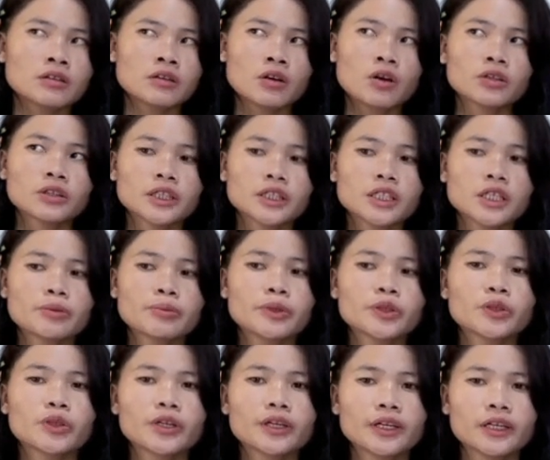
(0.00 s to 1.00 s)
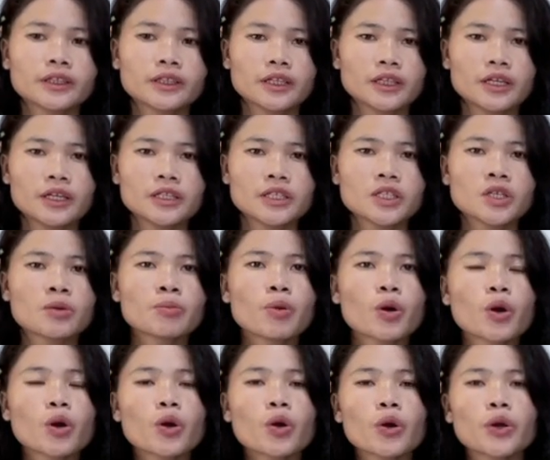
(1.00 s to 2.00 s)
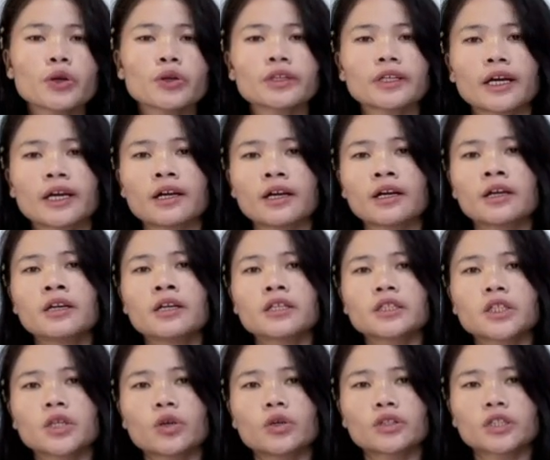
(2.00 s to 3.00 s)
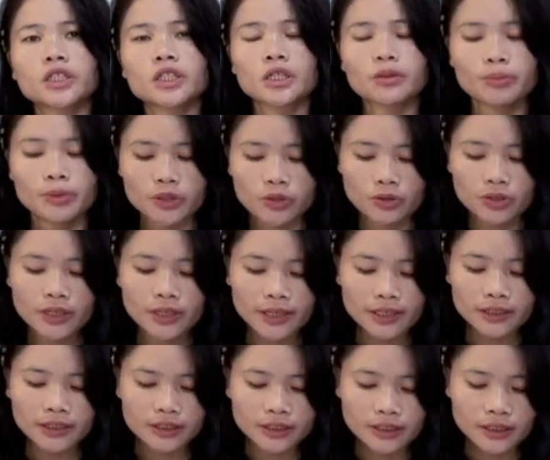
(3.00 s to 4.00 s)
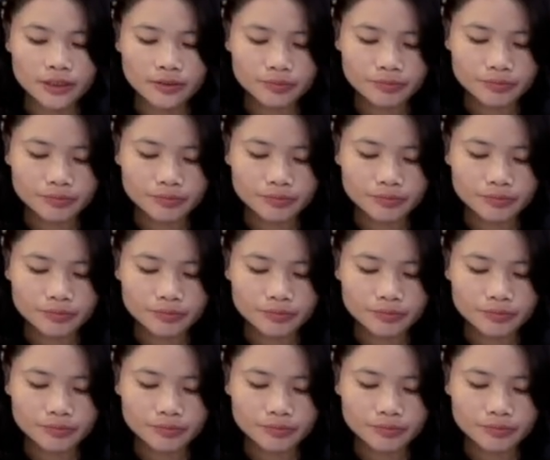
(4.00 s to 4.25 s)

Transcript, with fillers: হতাশার ভিতরে না থাকে যেন বড় হয়েও তারা সে হতাশার ভিতরে না থাকে